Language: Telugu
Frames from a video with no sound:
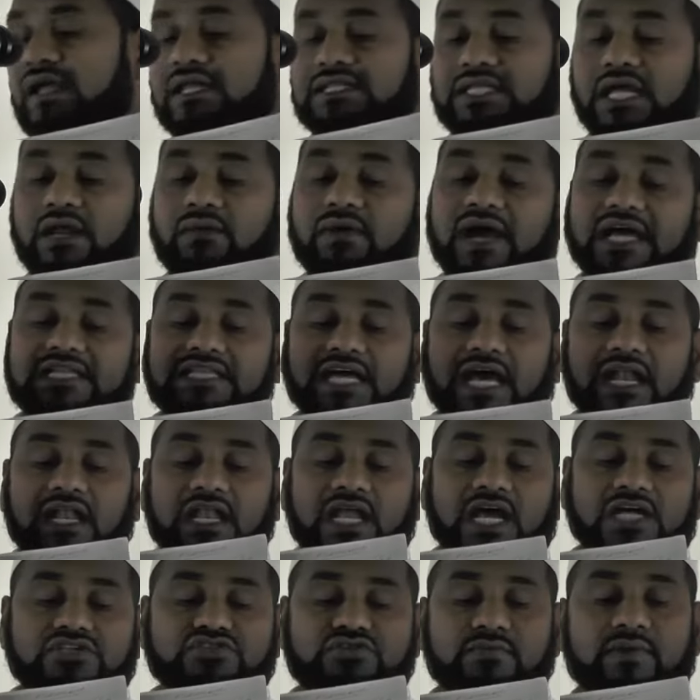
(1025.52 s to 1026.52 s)
తర్వాత
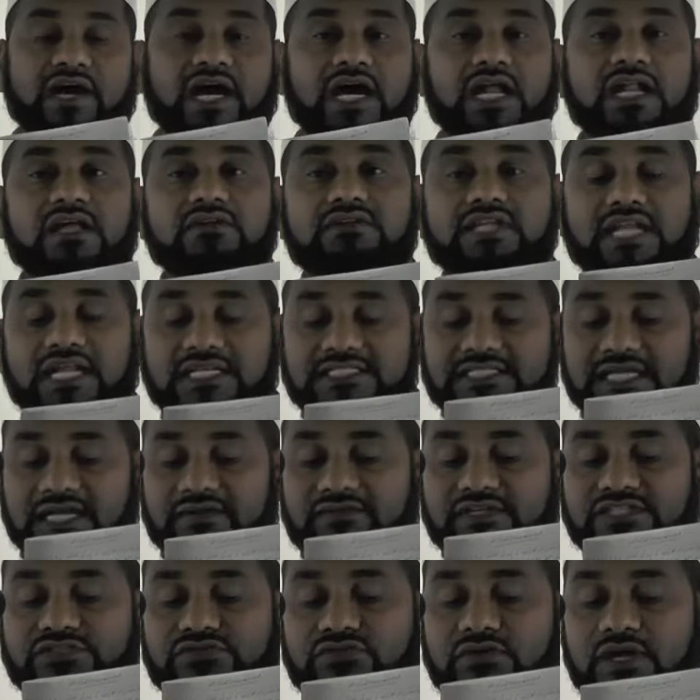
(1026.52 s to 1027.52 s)
అల్లా సుభానతల
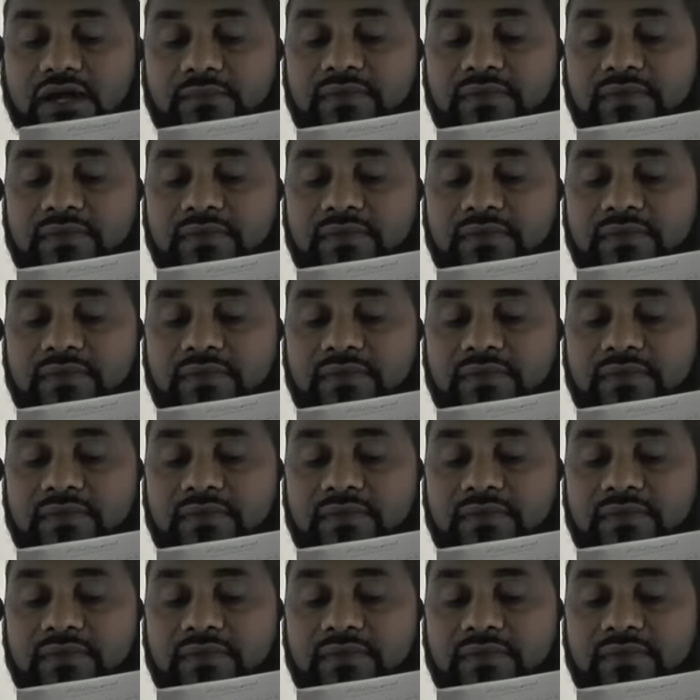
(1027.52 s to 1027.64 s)
సెలవిస్తున్న